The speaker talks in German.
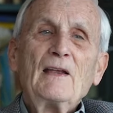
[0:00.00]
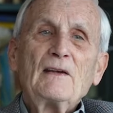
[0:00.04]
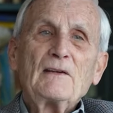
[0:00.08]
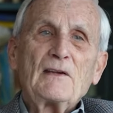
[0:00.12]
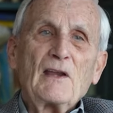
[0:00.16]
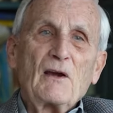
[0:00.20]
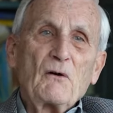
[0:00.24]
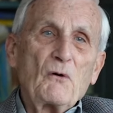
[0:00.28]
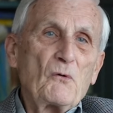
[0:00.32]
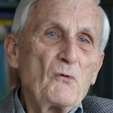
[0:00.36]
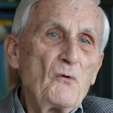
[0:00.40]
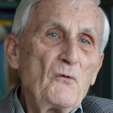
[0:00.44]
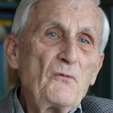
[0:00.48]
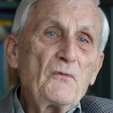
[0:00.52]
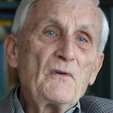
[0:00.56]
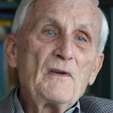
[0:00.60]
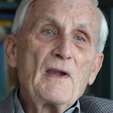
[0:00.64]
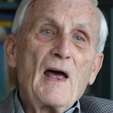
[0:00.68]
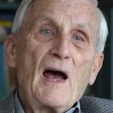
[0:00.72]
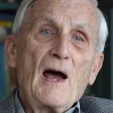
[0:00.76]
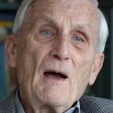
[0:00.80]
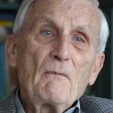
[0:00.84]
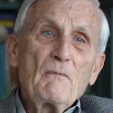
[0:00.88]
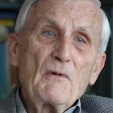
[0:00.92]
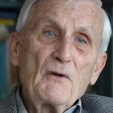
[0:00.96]
der
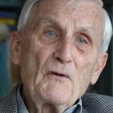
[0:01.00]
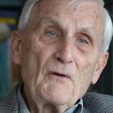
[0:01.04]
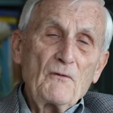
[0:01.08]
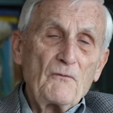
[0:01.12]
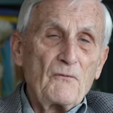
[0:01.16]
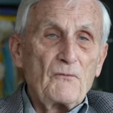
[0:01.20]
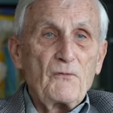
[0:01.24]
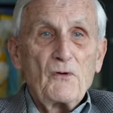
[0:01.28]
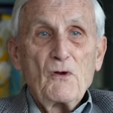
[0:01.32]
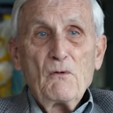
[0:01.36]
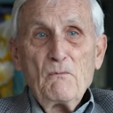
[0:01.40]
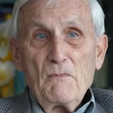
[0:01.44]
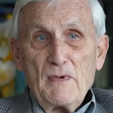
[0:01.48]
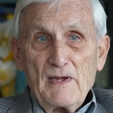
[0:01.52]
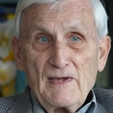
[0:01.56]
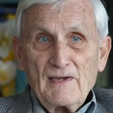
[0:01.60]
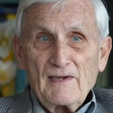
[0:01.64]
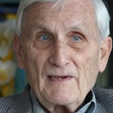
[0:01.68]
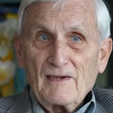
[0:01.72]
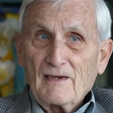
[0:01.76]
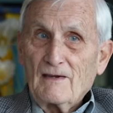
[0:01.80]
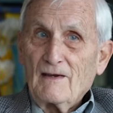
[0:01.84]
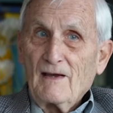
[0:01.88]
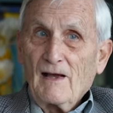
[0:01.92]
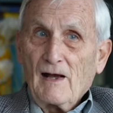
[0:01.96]
Rufname für
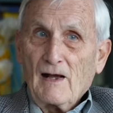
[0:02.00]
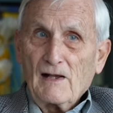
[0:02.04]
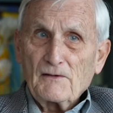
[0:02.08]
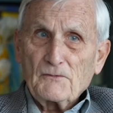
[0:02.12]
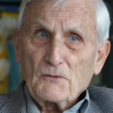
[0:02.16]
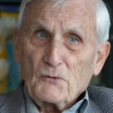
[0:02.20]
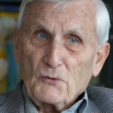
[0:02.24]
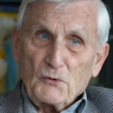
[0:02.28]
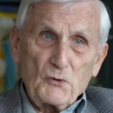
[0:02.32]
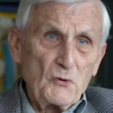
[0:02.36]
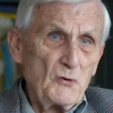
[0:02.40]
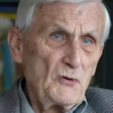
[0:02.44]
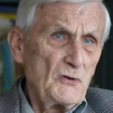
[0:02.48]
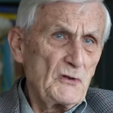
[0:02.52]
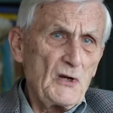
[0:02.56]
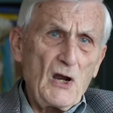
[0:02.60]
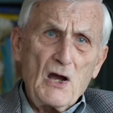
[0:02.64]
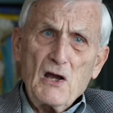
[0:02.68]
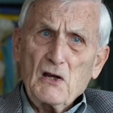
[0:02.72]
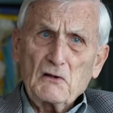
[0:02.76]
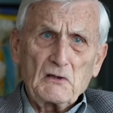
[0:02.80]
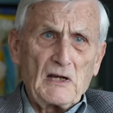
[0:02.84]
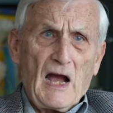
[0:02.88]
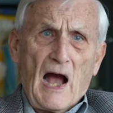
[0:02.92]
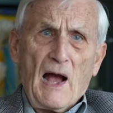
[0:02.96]
mich. Also
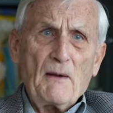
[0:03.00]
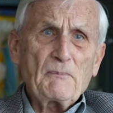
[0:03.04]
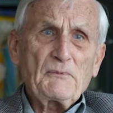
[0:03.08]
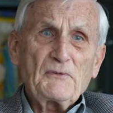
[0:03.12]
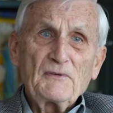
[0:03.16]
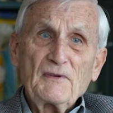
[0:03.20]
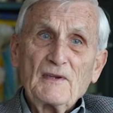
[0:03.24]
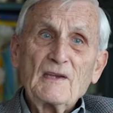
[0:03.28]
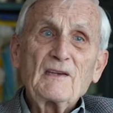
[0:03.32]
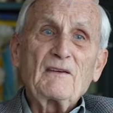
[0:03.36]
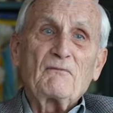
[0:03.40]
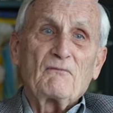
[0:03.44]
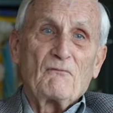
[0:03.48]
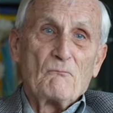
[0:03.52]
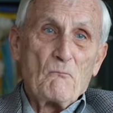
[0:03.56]
Günther gab es nicht,